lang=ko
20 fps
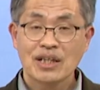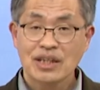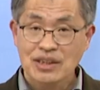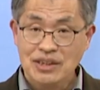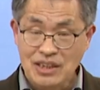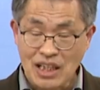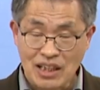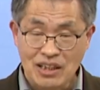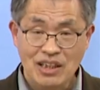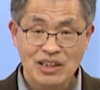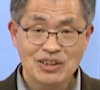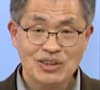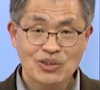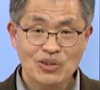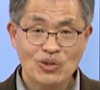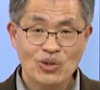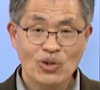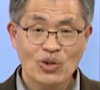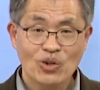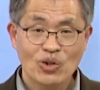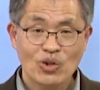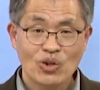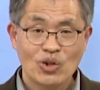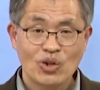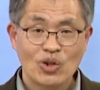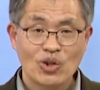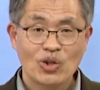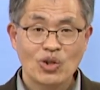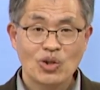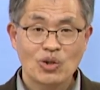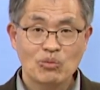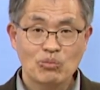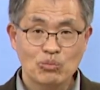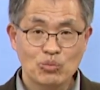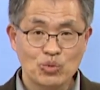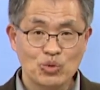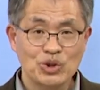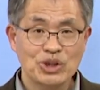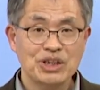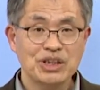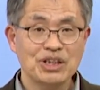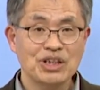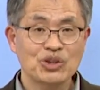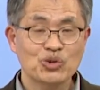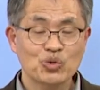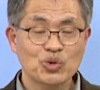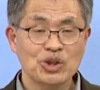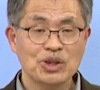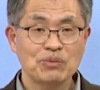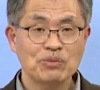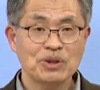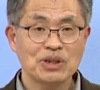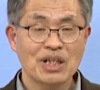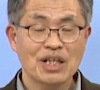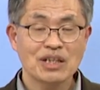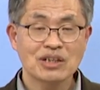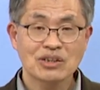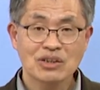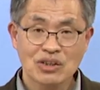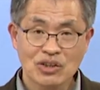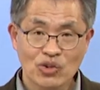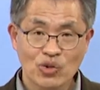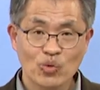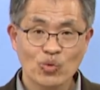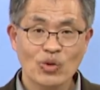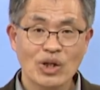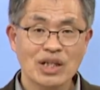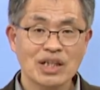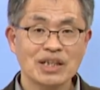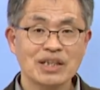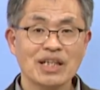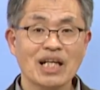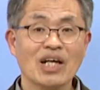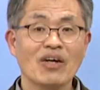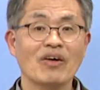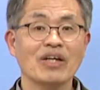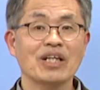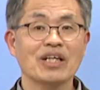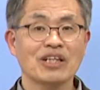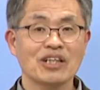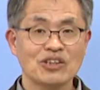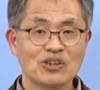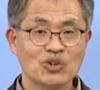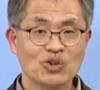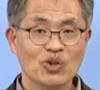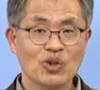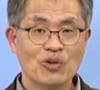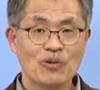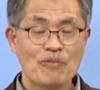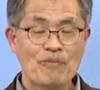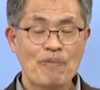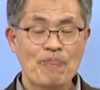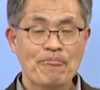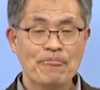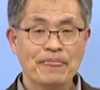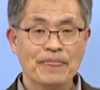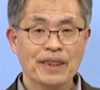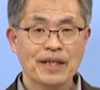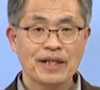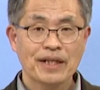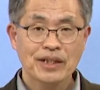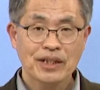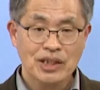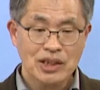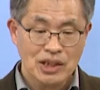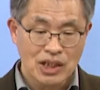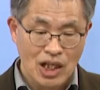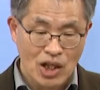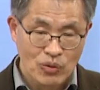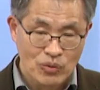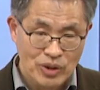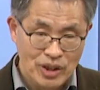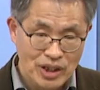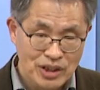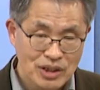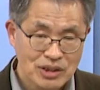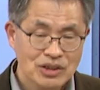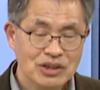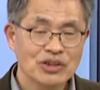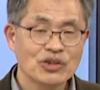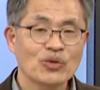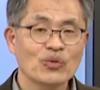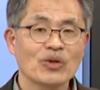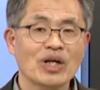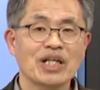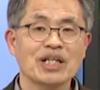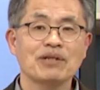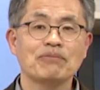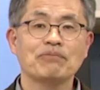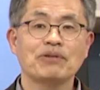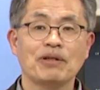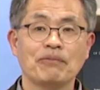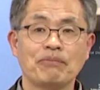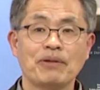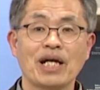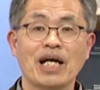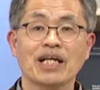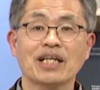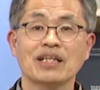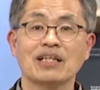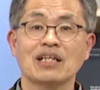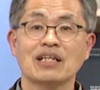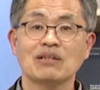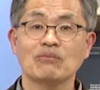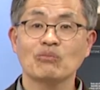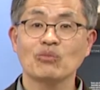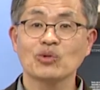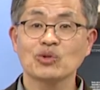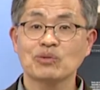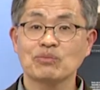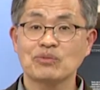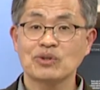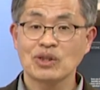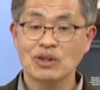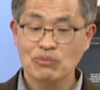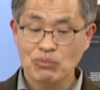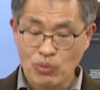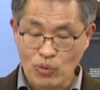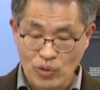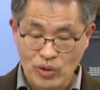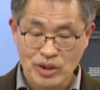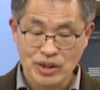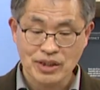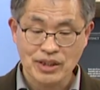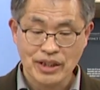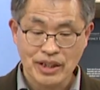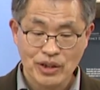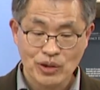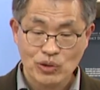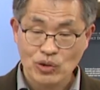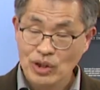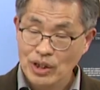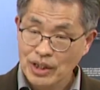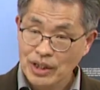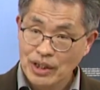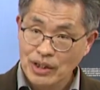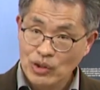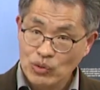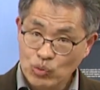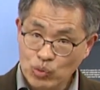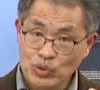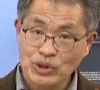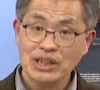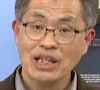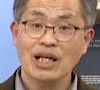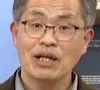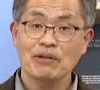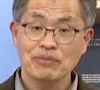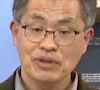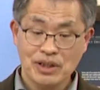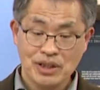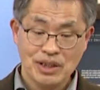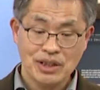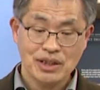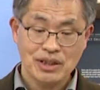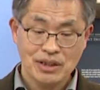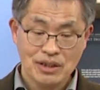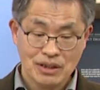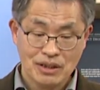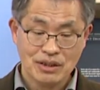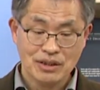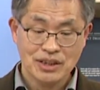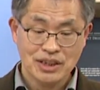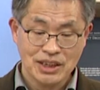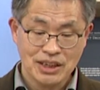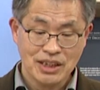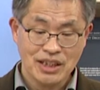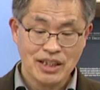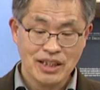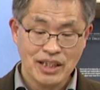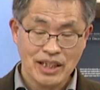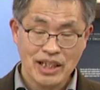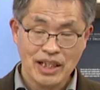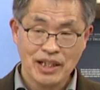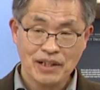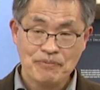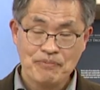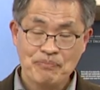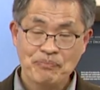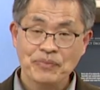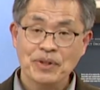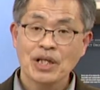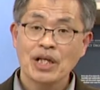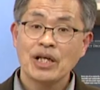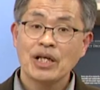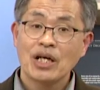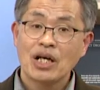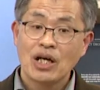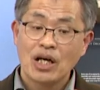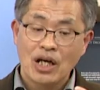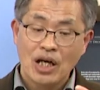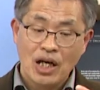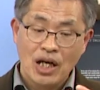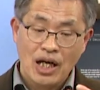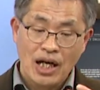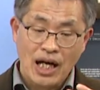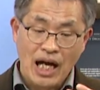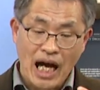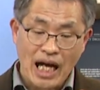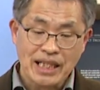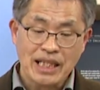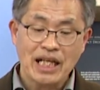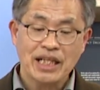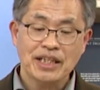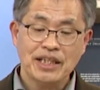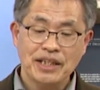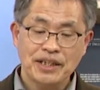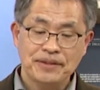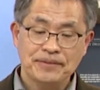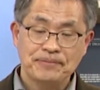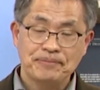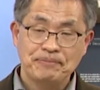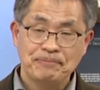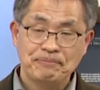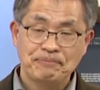상대적으로 문신이 중심이 된 성균관은 약화되겠죠. 그런 가운데 성균관이 피폐하게 되는 모습들을 보이는데요. 국자감이었던 시대인데 안양이